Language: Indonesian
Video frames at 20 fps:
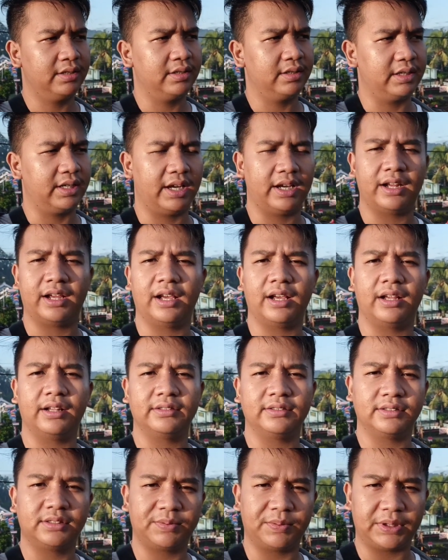ya
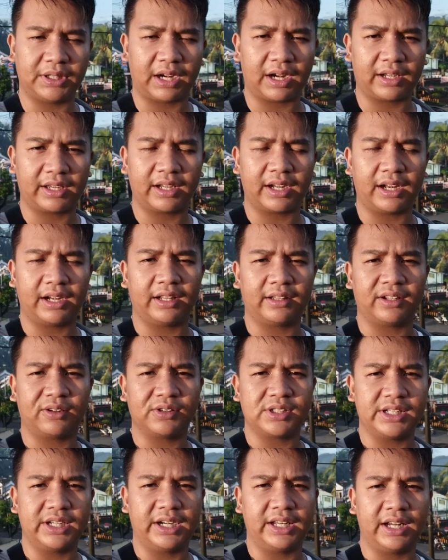sebentar lagi kalian tahu
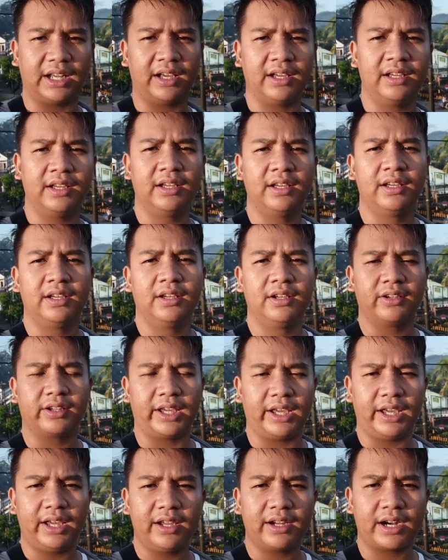sendirilah
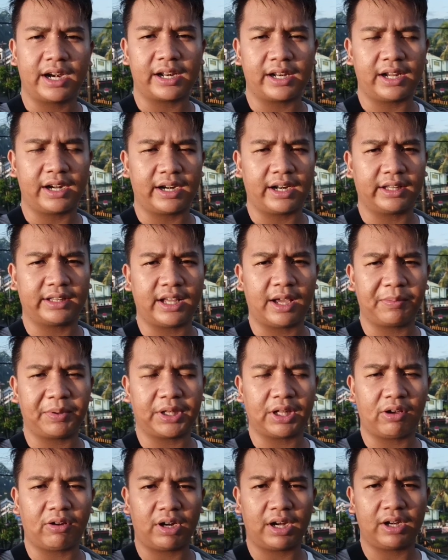oke karena kereta api
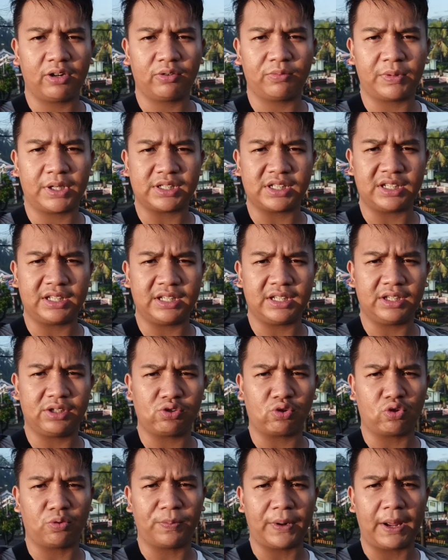Tawangalun masih
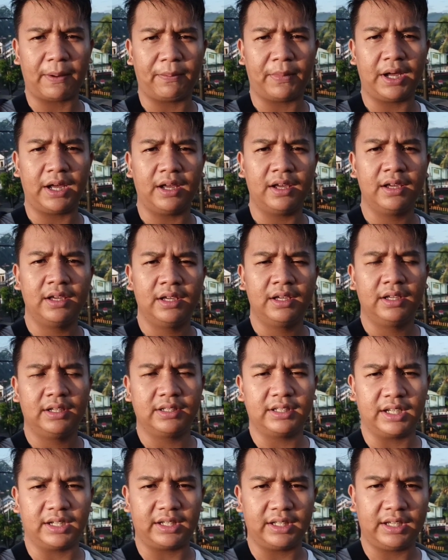cukup lama
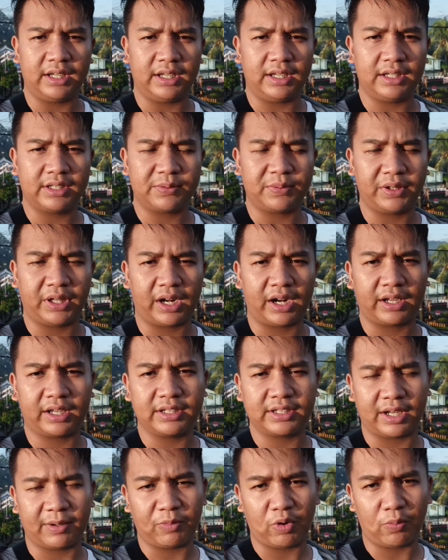jadi sebentar lagi
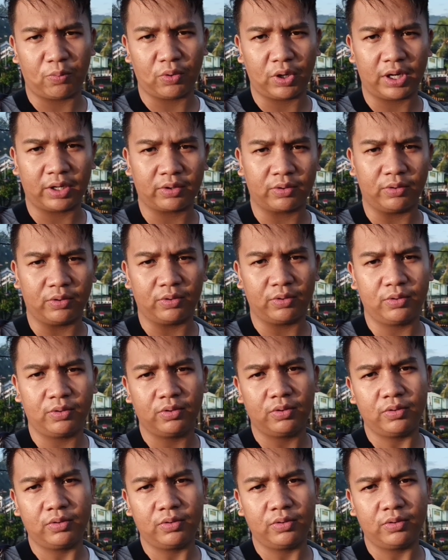saya mau pulang dulu